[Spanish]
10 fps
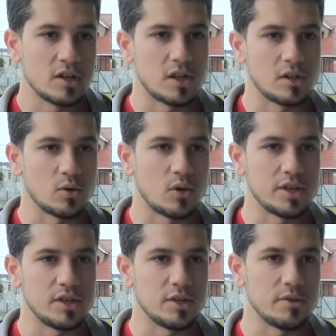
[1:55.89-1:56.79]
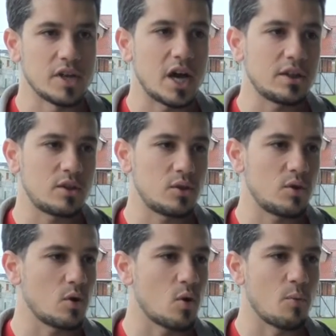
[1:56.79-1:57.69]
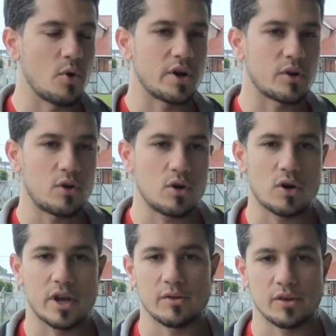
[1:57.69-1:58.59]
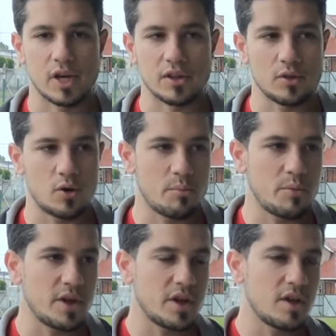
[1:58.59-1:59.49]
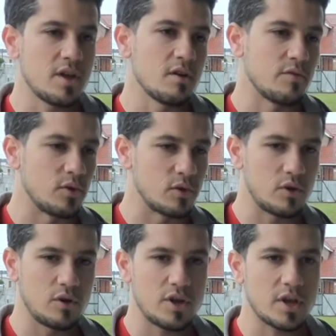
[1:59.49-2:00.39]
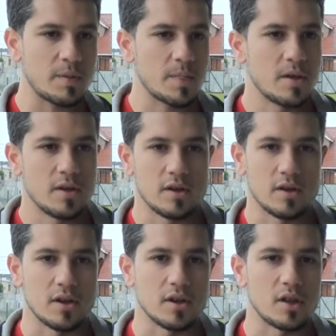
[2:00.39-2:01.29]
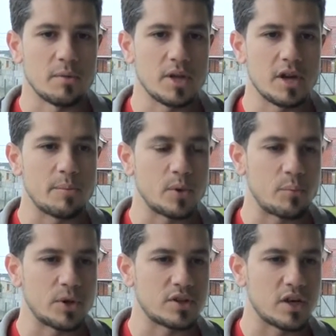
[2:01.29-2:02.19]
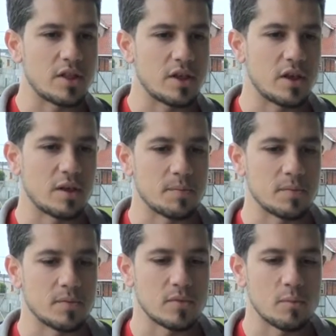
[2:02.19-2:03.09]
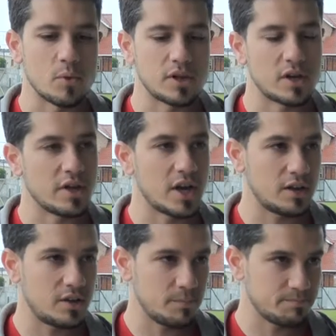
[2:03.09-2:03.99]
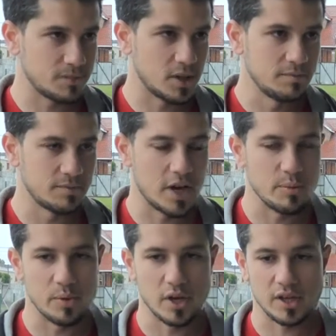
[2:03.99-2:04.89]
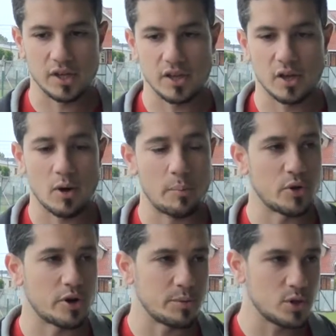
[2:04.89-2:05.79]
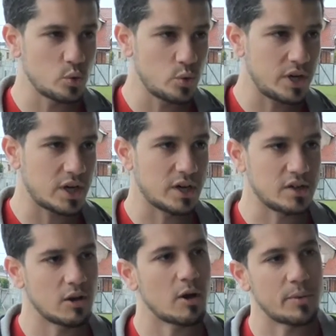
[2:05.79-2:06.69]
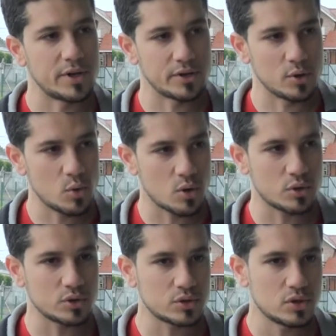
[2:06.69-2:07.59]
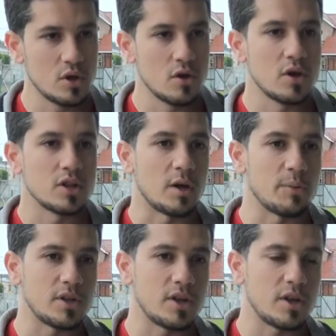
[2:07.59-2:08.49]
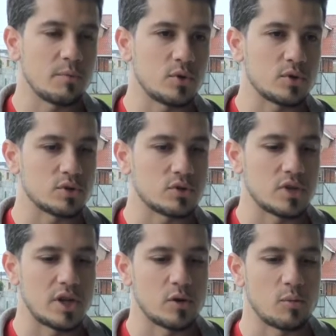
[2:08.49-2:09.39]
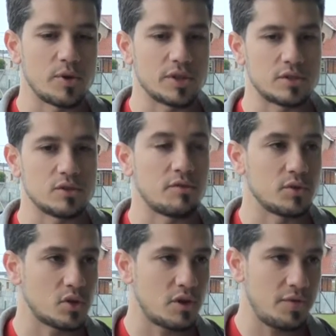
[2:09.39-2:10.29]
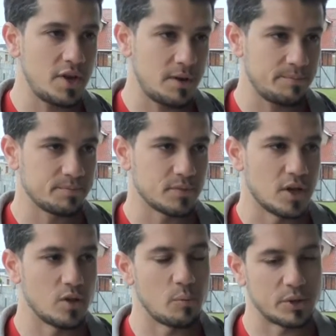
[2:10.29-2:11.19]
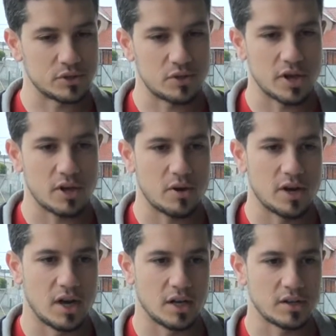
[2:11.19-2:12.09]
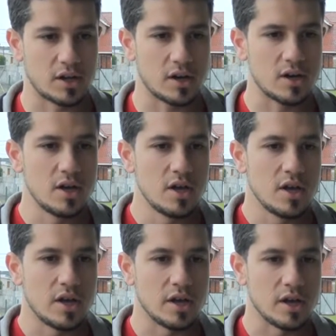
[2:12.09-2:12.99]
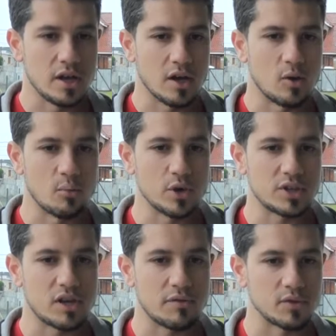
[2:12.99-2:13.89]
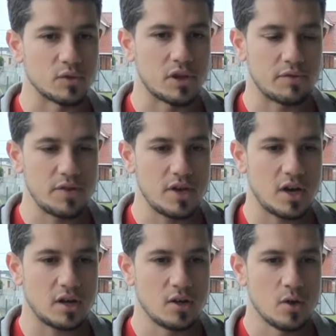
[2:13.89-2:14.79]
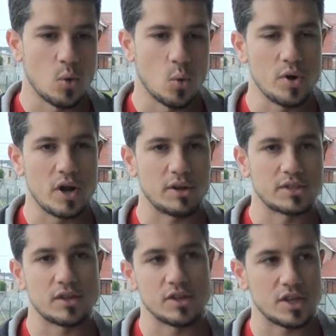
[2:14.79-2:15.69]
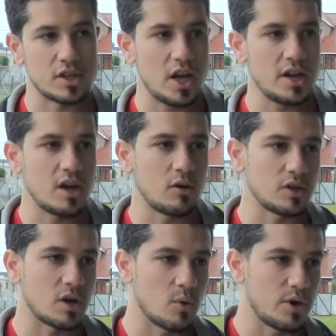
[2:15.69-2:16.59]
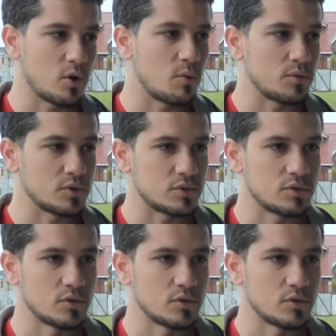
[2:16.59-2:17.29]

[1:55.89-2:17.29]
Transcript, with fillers: Tanto hay teatro como hay rock, hay candombe, folclore, eh, también hay propuestas de, de muestras de arte, hay, hay gente que va a exponer pintura, gente que va a exponer dibujos, también tenemos la incorporación de fotografía, hay dos personas que van a estar eh, con muestra de fotografía, una va a ser digital y la otra, bueno, como